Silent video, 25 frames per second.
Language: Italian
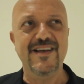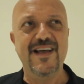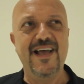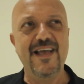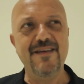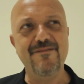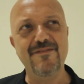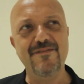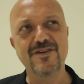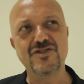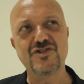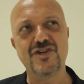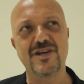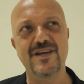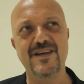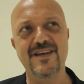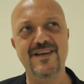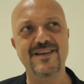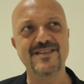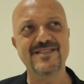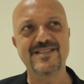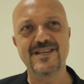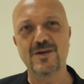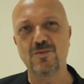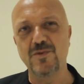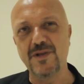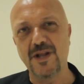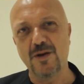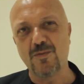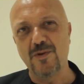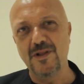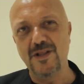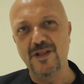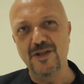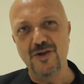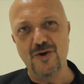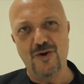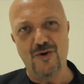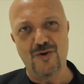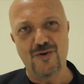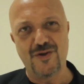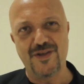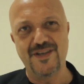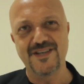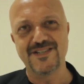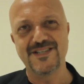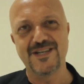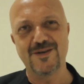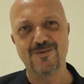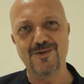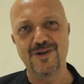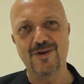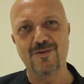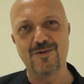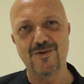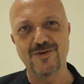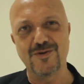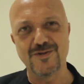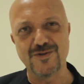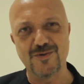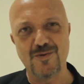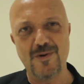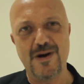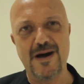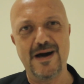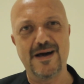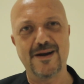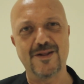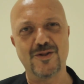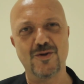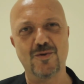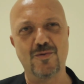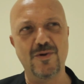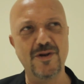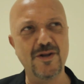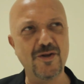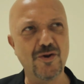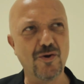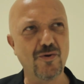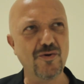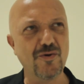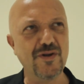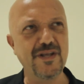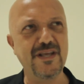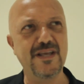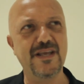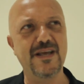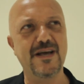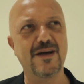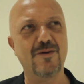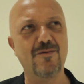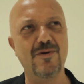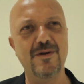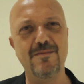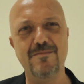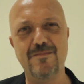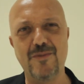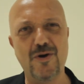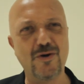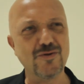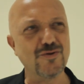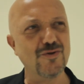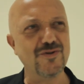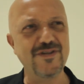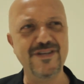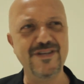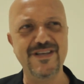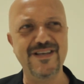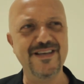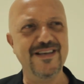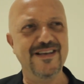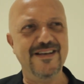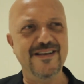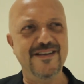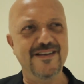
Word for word: E invece seguire quegli occhi, seguire quello sguardo, quell'ironia, quel modo di,